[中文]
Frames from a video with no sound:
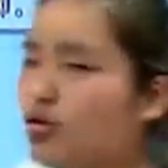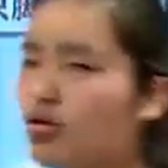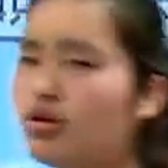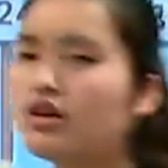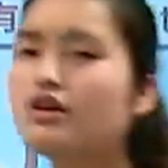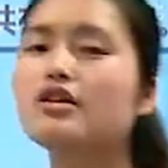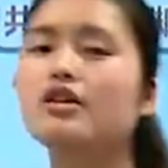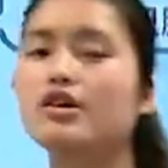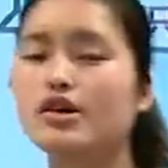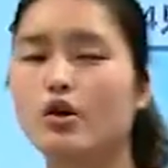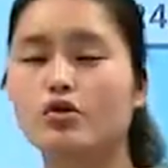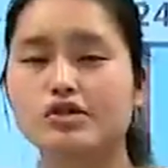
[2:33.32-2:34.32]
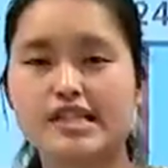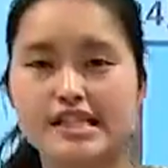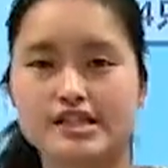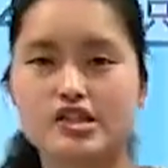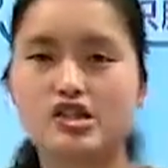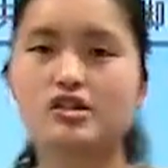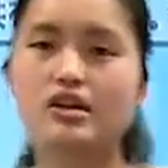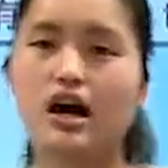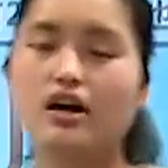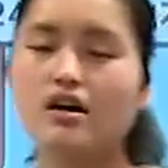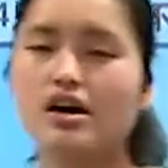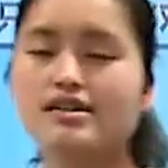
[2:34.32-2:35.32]
兔各有几只
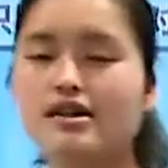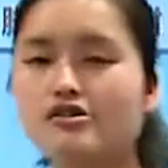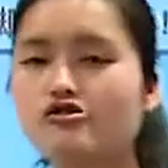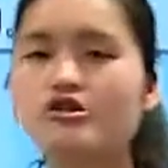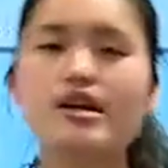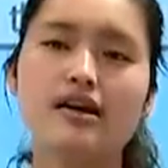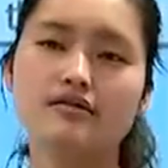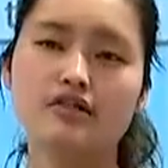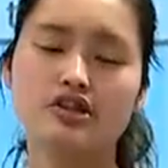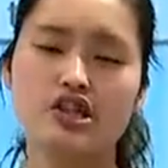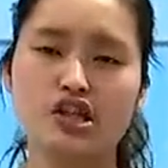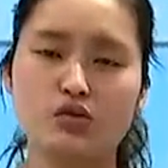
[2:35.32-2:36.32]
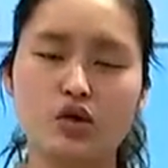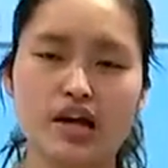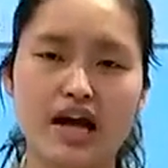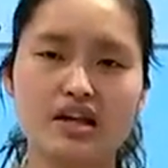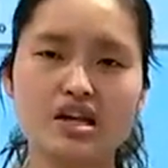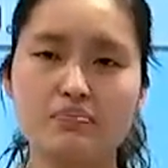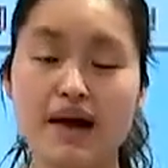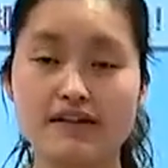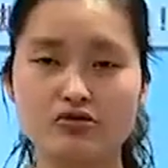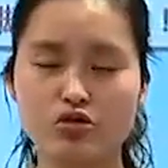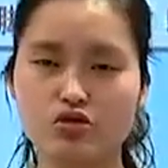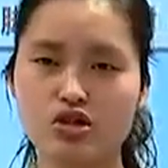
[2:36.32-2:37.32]
呢？像这样的题目呀，一
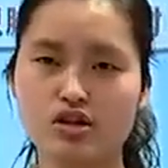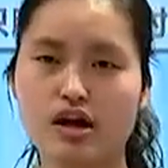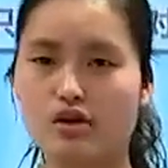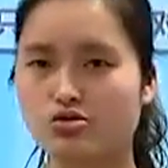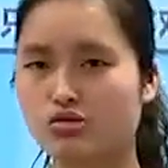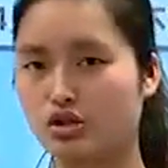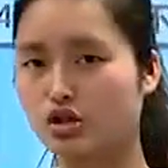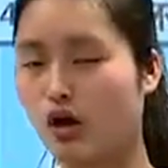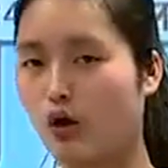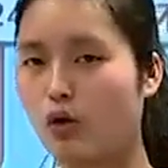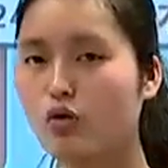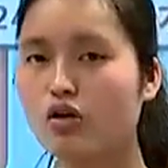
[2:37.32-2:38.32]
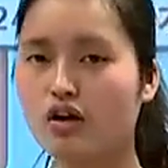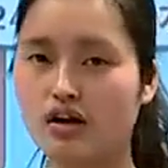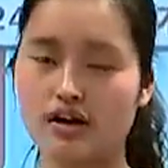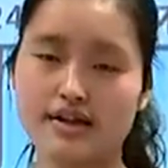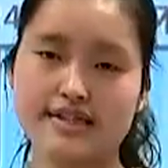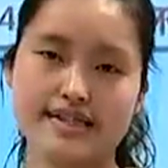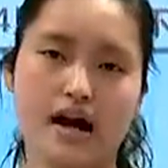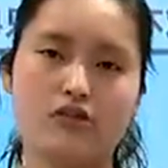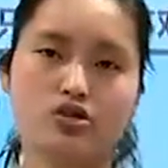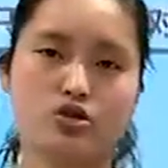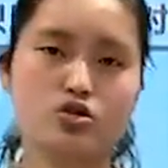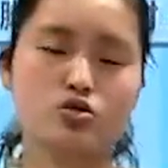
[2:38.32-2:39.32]
般都是告诉你头和
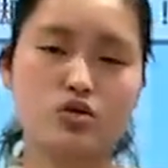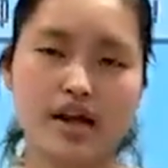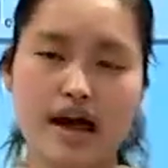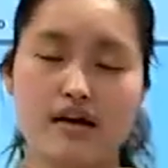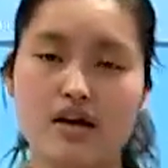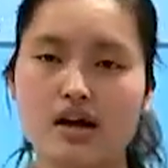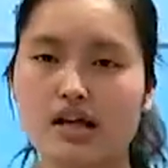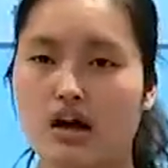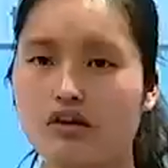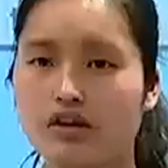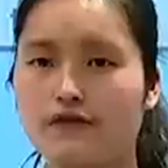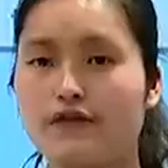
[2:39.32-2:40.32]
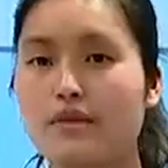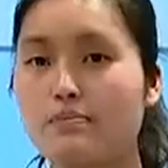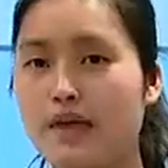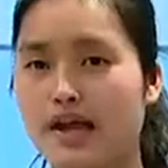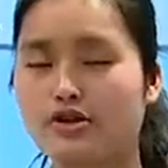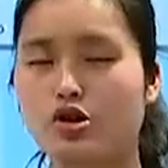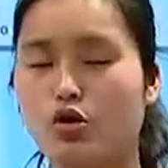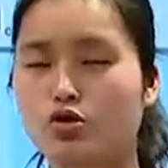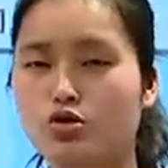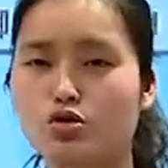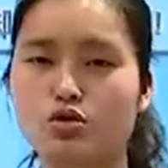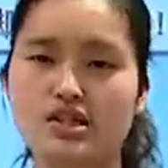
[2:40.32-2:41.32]
脚的数量，要你分别
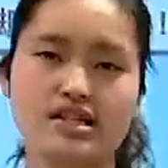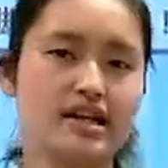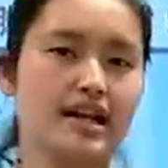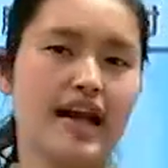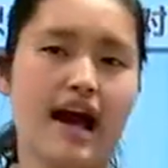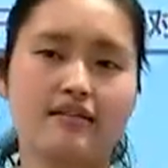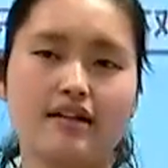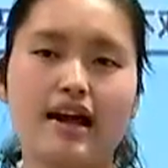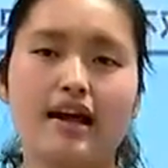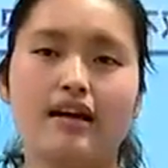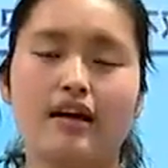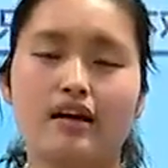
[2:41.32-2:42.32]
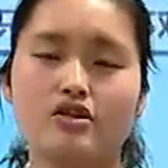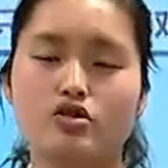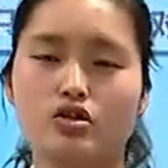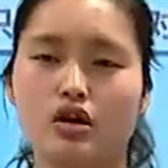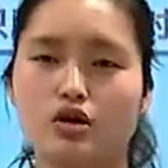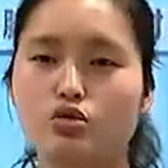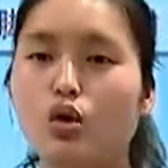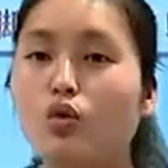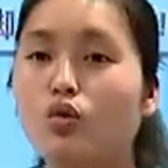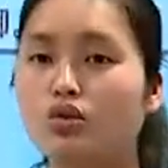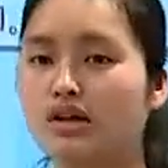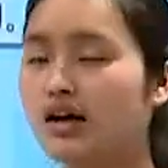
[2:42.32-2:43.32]
求出这两类呃
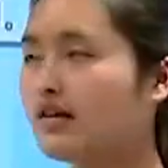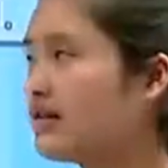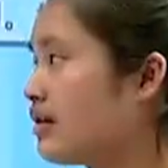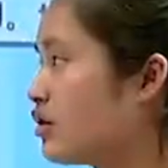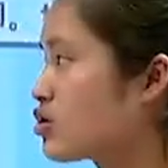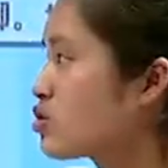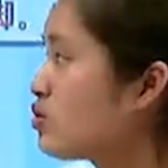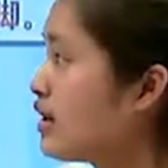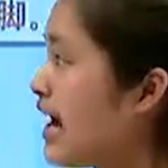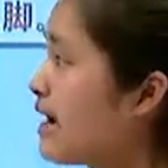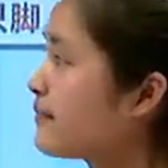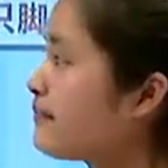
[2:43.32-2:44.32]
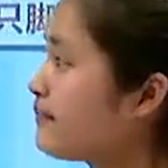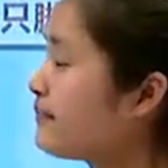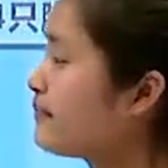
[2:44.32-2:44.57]
动物的一个数量。